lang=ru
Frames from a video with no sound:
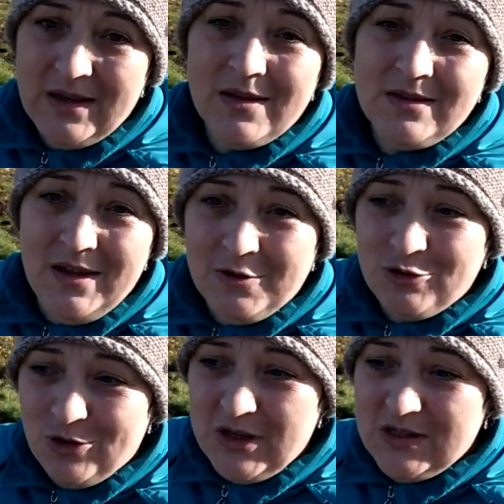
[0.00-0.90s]
Я надеюсь,
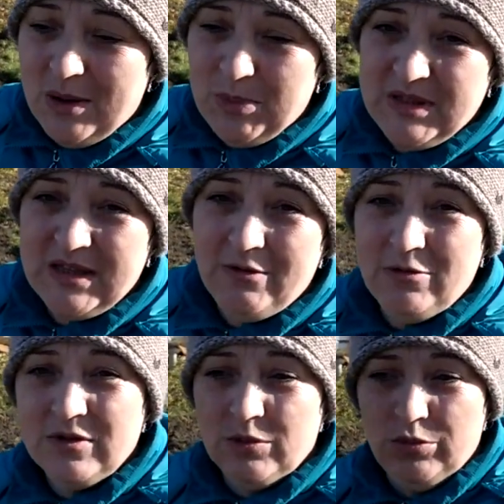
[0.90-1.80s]
что если я
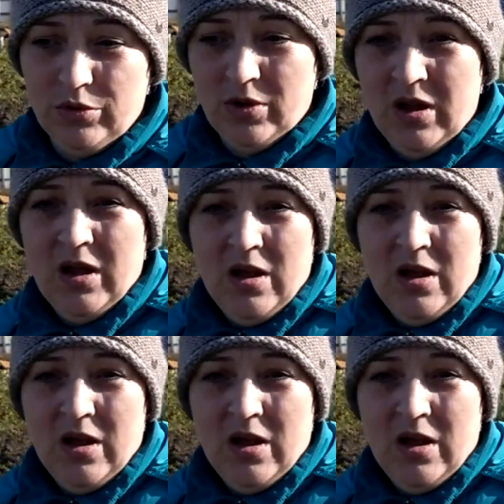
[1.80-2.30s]
поставлю забор,